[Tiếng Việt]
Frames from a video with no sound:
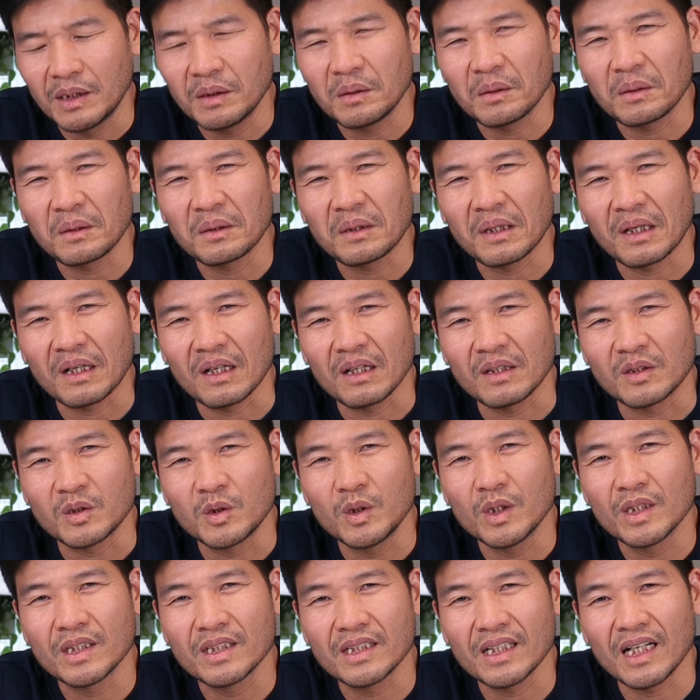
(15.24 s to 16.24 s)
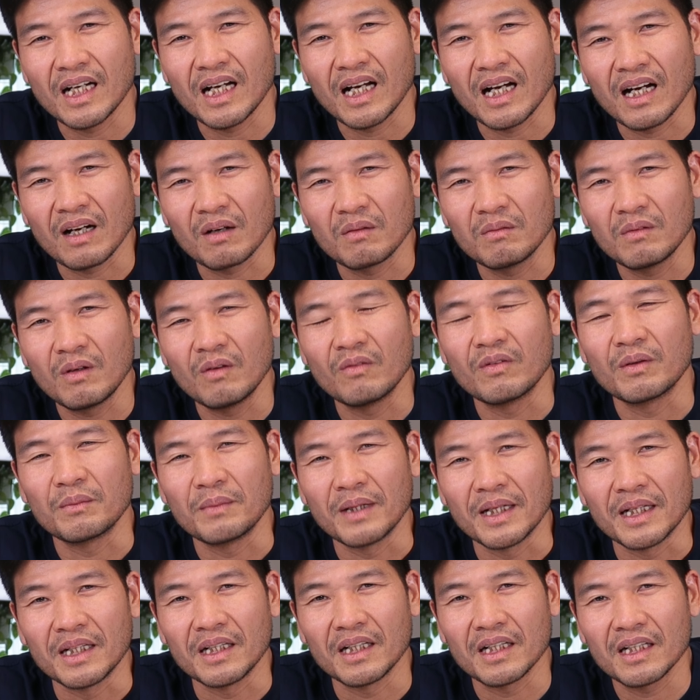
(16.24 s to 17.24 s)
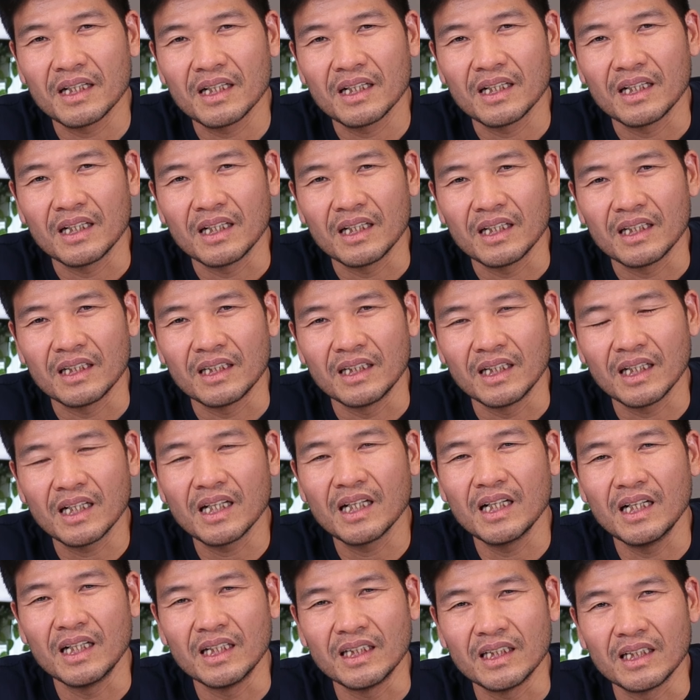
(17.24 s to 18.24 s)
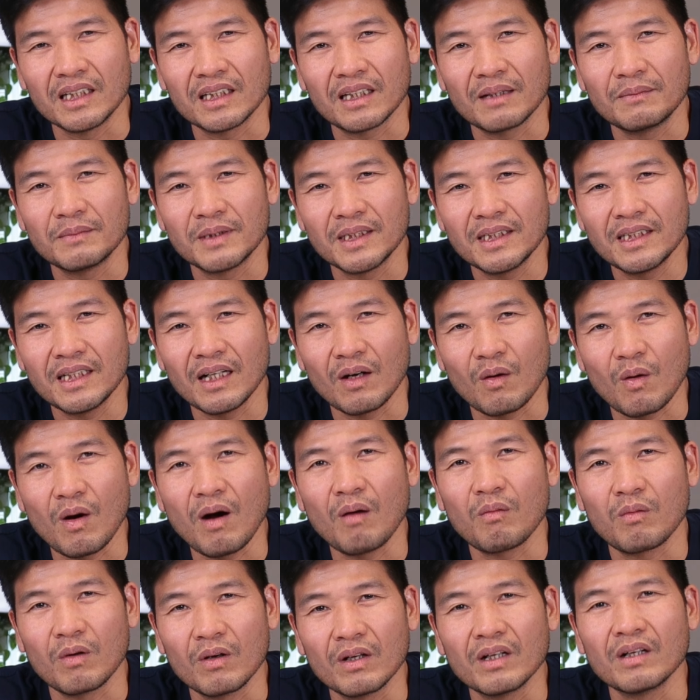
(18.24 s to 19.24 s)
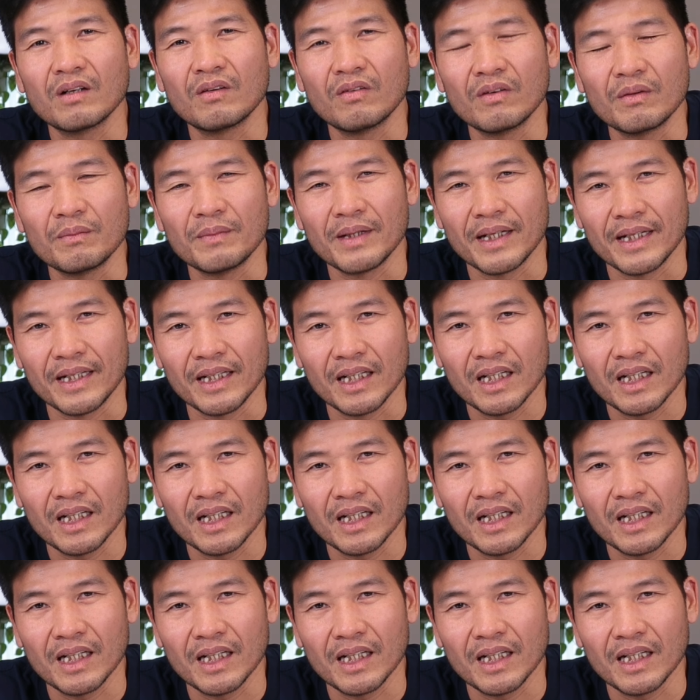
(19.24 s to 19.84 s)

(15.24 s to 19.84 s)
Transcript: chí tôi nói thật là chuyên gia cũng không phân biệt được, những cái người nhỉ, thậm chí nhà khoa học cũng không phân biệt